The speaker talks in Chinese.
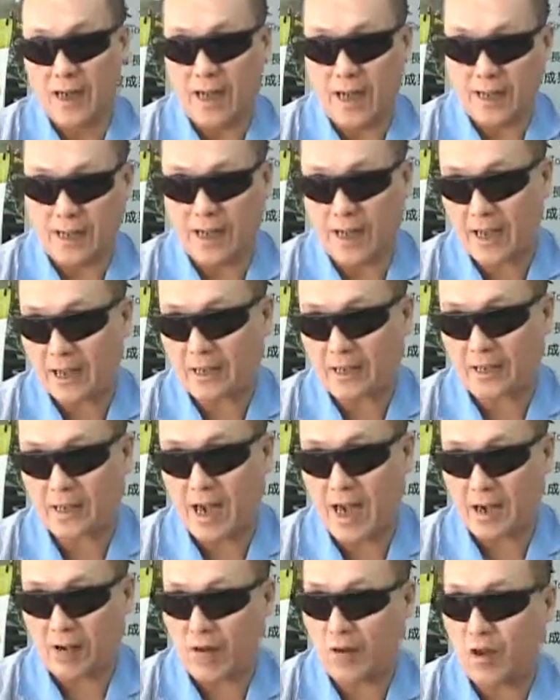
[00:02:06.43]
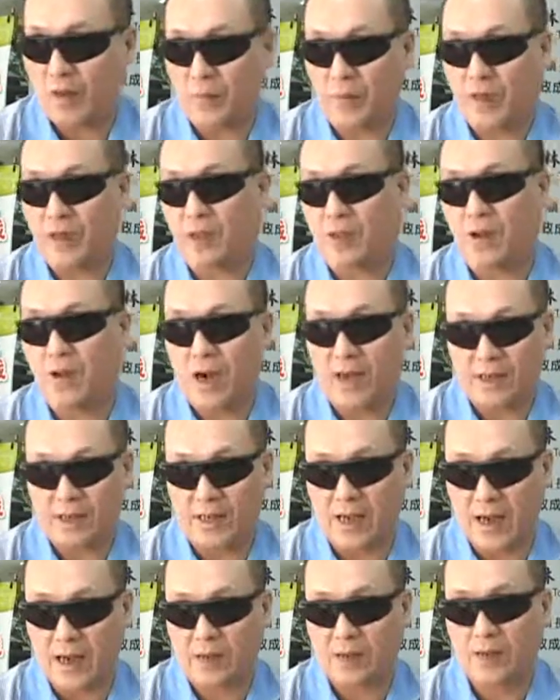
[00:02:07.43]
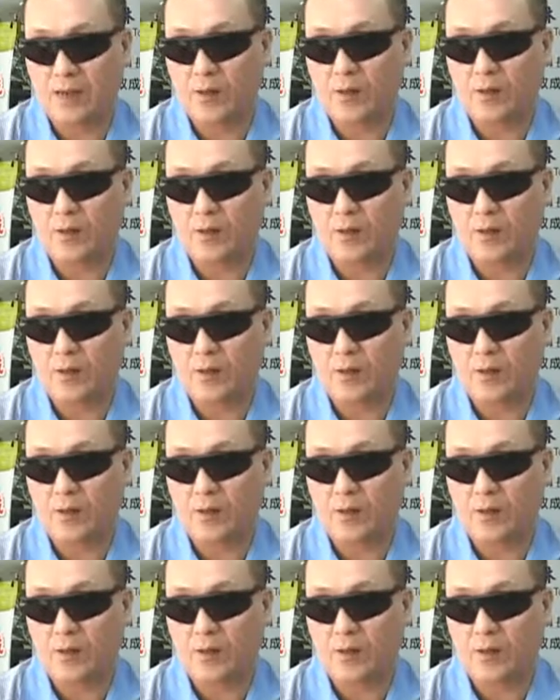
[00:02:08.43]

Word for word: 来只恰工的民众啊，是咱